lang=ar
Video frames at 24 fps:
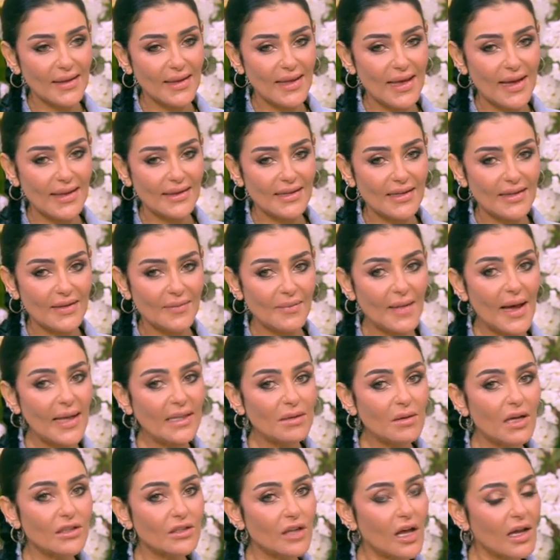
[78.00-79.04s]
يعني بعد
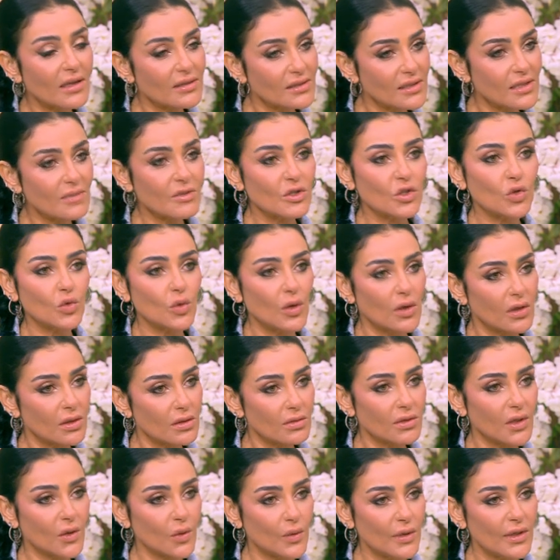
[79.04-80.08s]
ما قطعتي مشوار
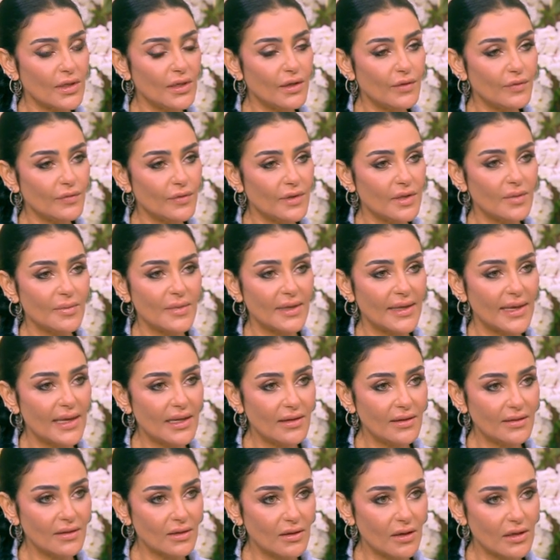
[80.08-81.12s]
طويل في
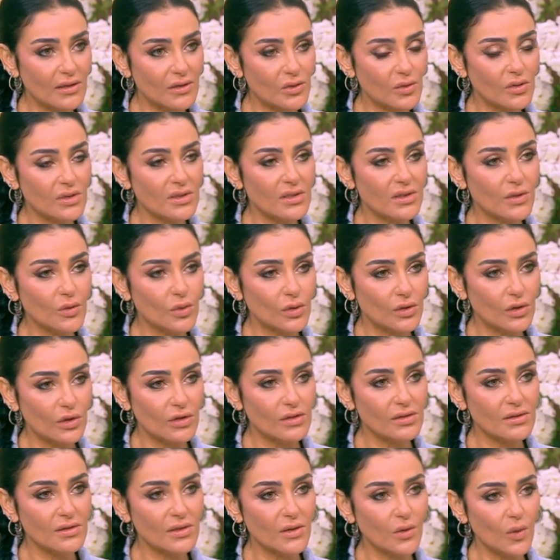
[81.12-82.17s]
مجال تخصصك
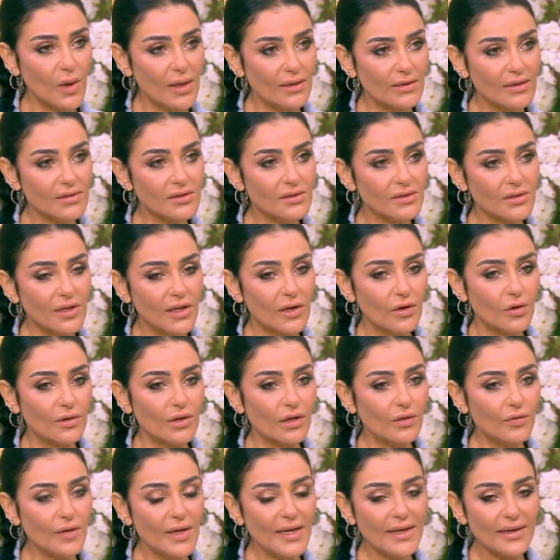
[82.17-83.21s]
ودراستك وهندسه الطيران
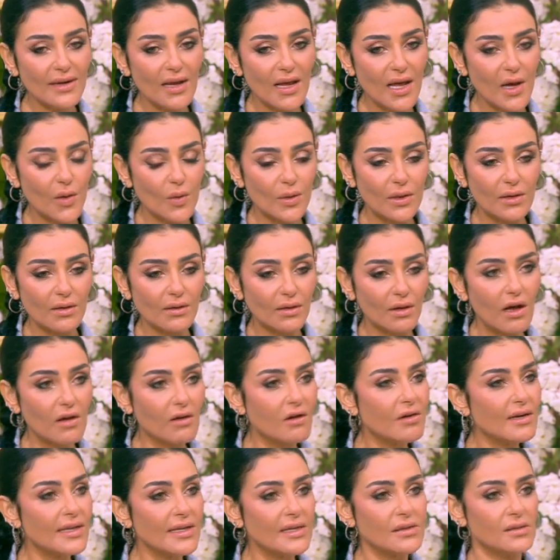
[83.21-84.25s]
الفكره او
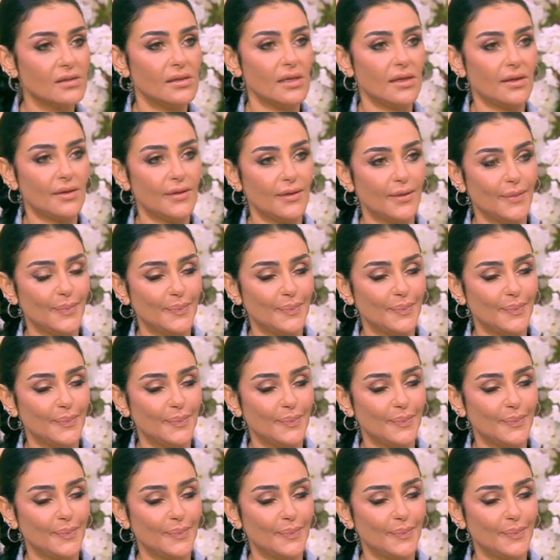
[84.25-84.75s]
القرار جه ازاي